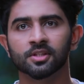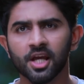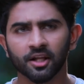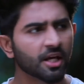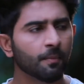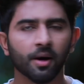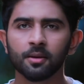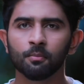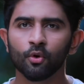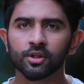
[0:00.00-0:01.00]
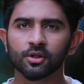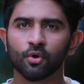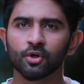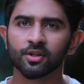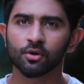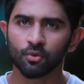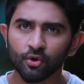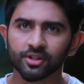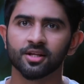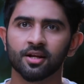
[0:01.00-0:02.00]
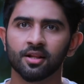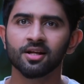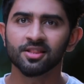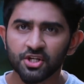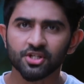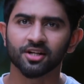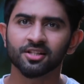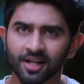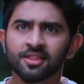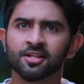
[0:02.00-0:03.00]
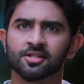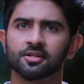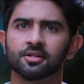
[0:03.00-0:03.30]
நீ அதே மாதிரி ஒரு மோதிரத்தை கொண்டு வந்து கொடுத்ததுனாலதான் நிச்சயதார்த்தம் நடந்துச்சு